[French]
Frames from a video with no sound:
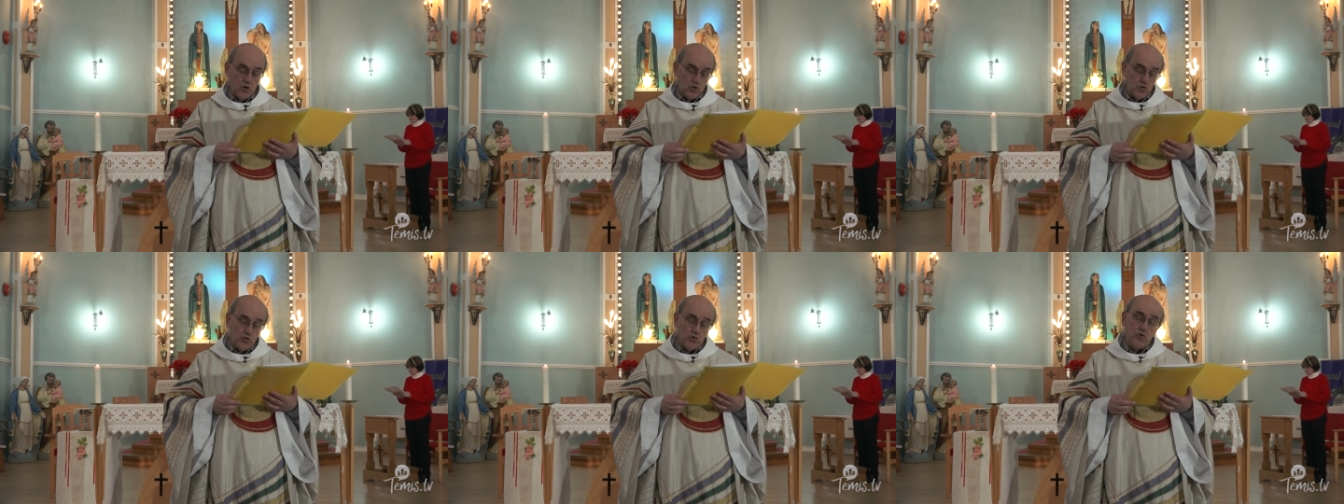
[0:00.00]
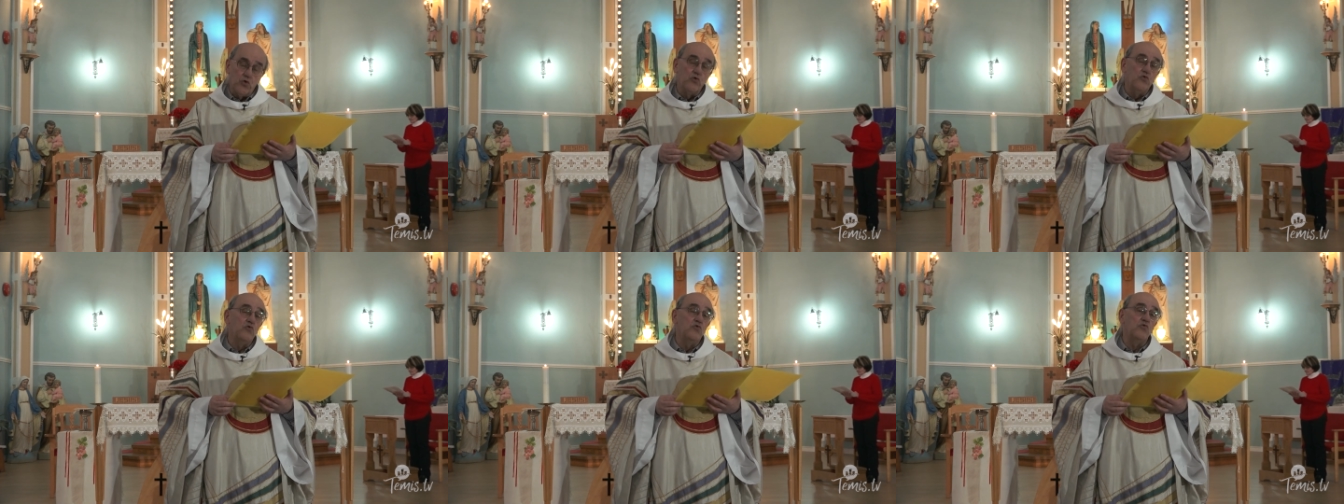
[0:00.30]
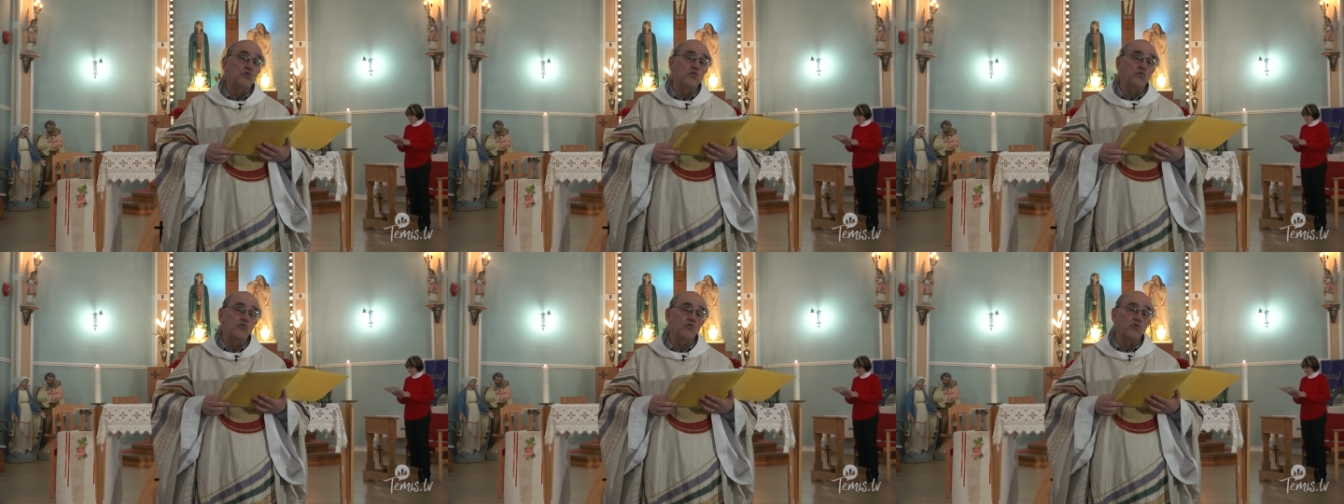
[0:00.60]
De
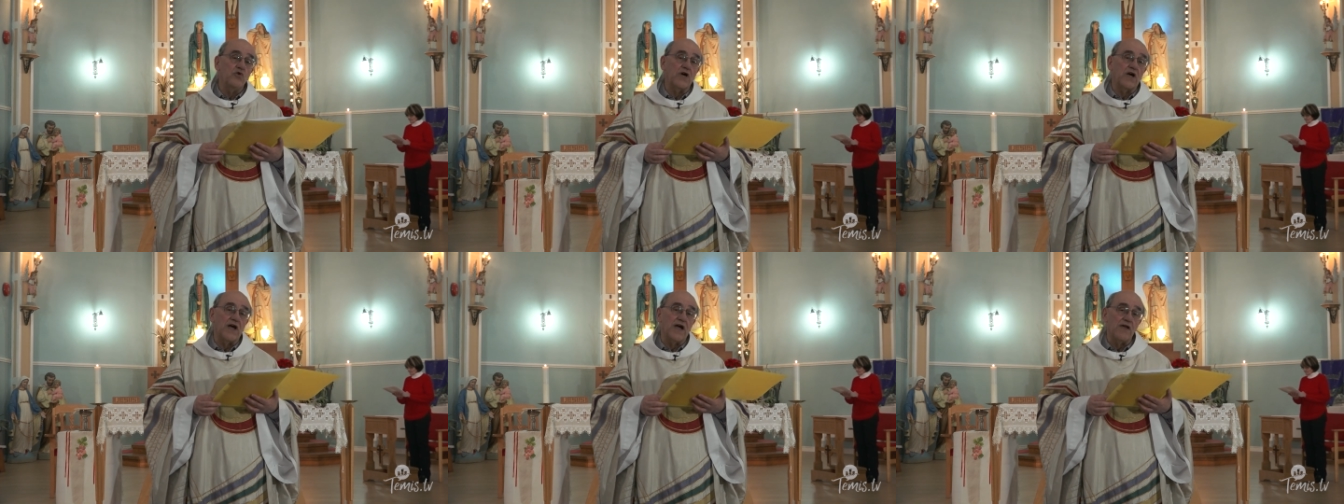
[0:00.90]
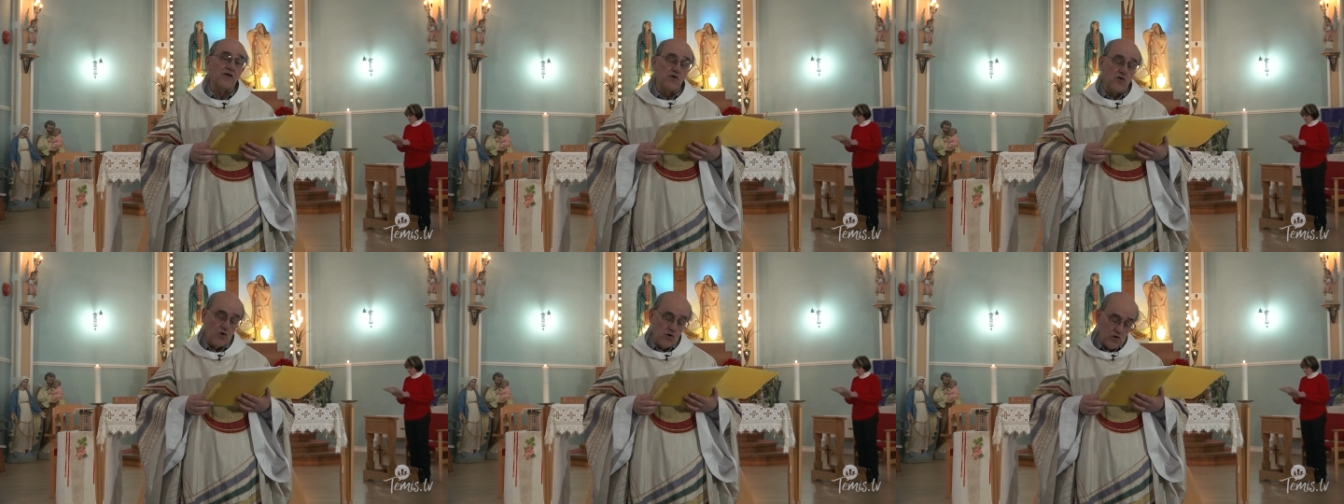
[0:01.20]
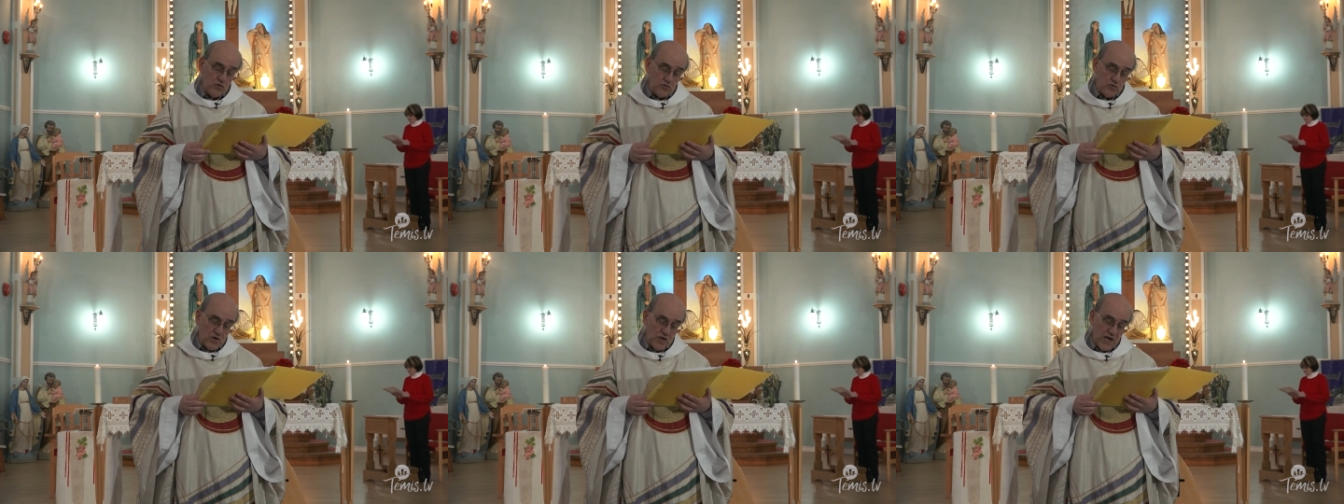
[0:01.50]
nous
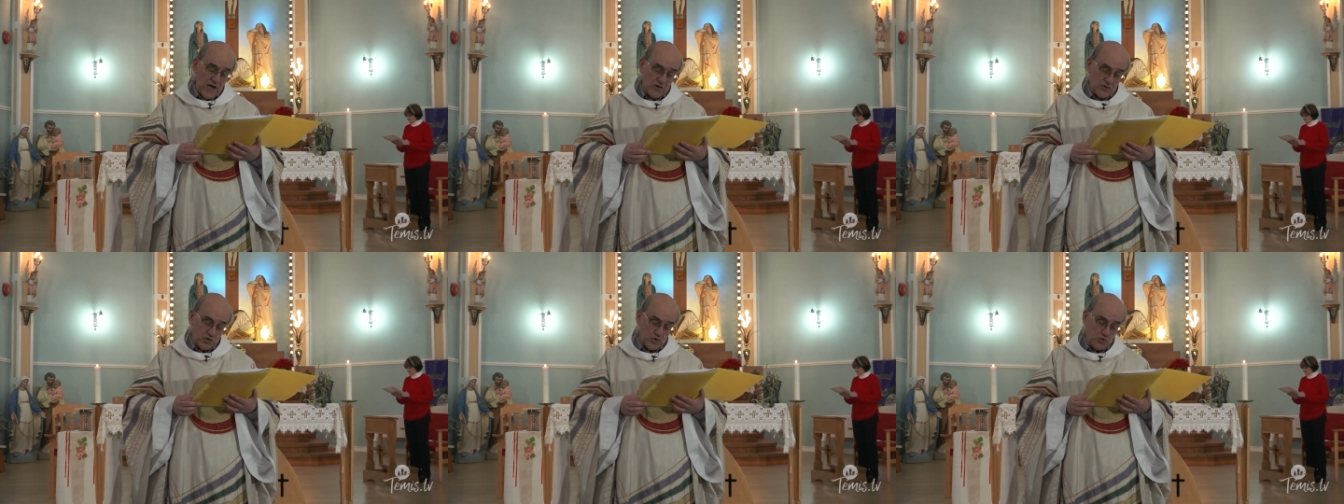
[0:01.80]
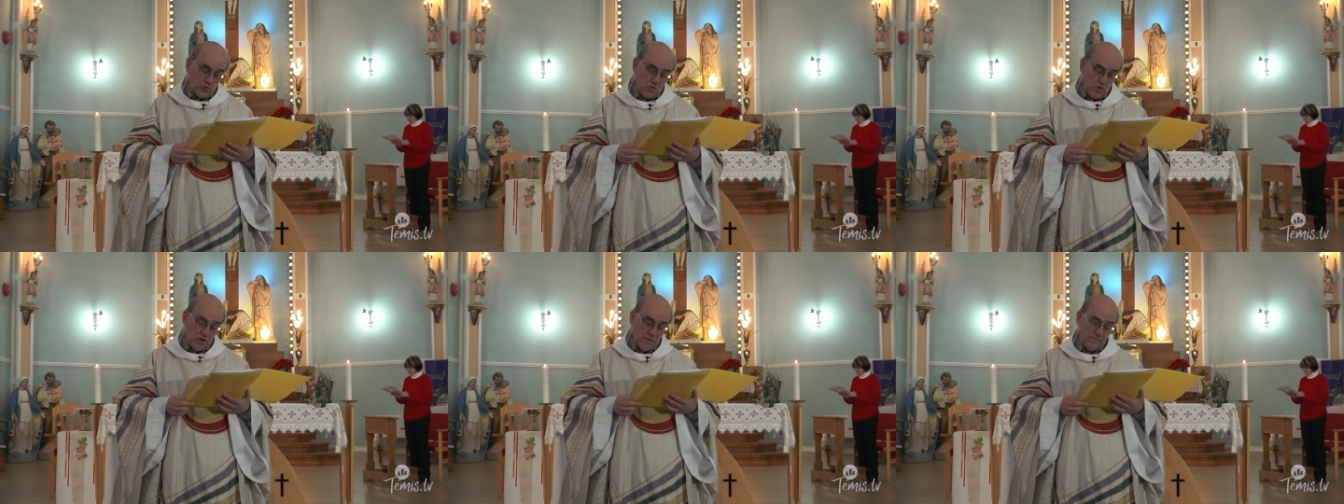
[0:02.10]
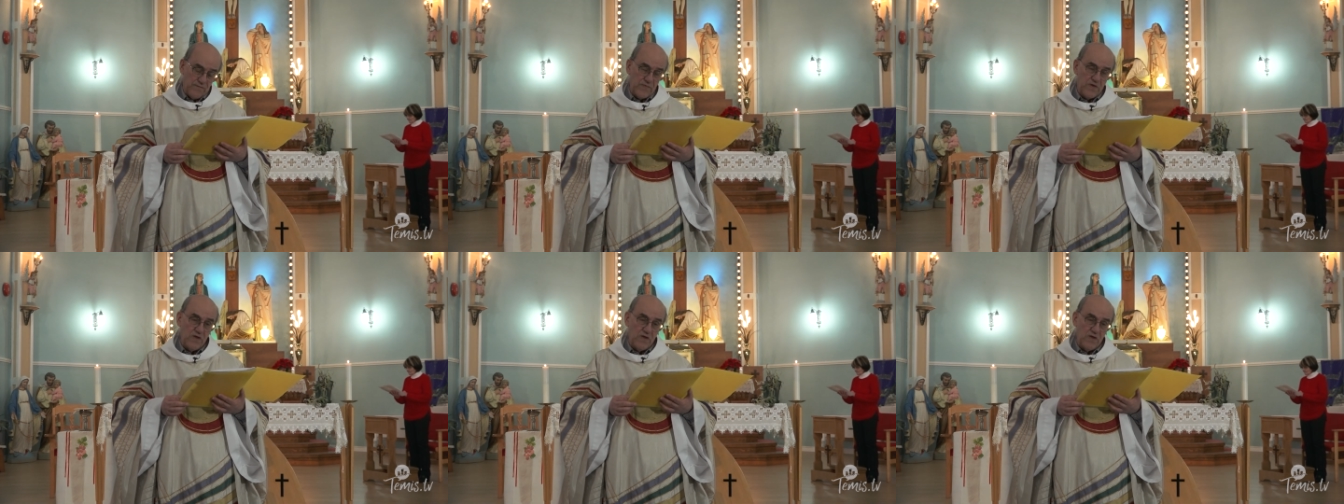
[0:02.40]
rayonne la joie.